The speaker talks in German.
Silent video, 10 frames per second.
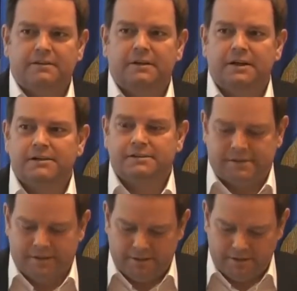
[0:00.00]
als
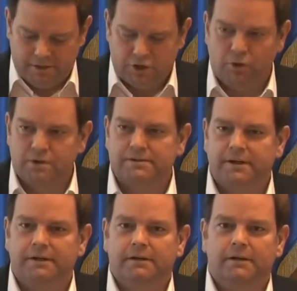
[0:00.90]
äh, stolzer
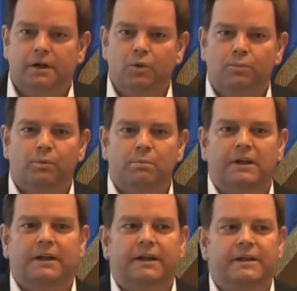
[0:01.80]
Clubobmann
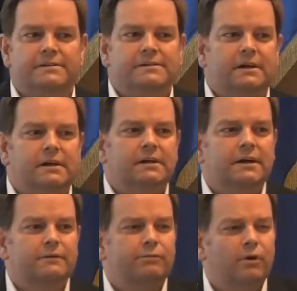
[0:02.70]
eines äh,
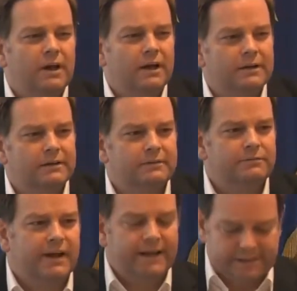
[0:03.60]
hervorragenden
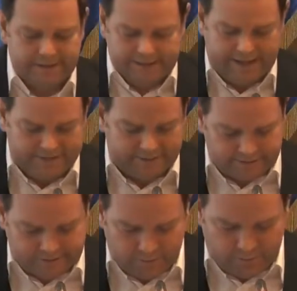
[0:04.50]
freiheitlichen
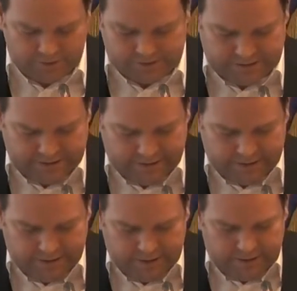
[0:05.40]
Landtagsklubes
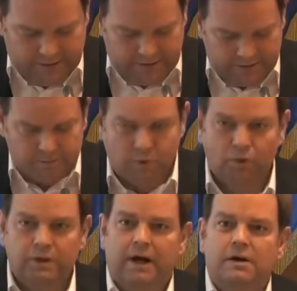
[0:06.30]
in diesem
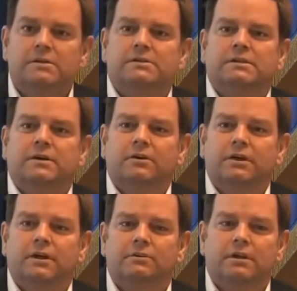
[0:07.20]
Hohen Haus kann ich
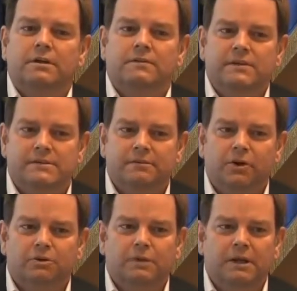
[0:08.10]
natürlich gewisse
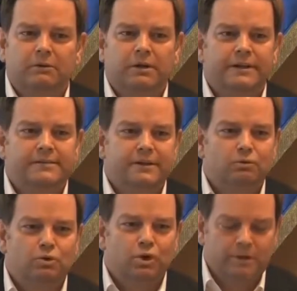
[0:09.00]
Wortmeldungen jetzt nicht
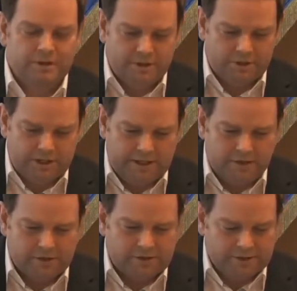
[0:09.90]
unkommentiert stehen
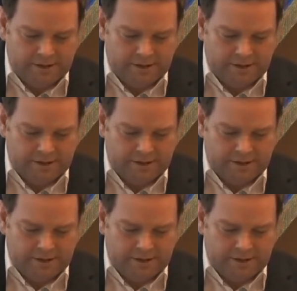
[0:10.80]
lassen.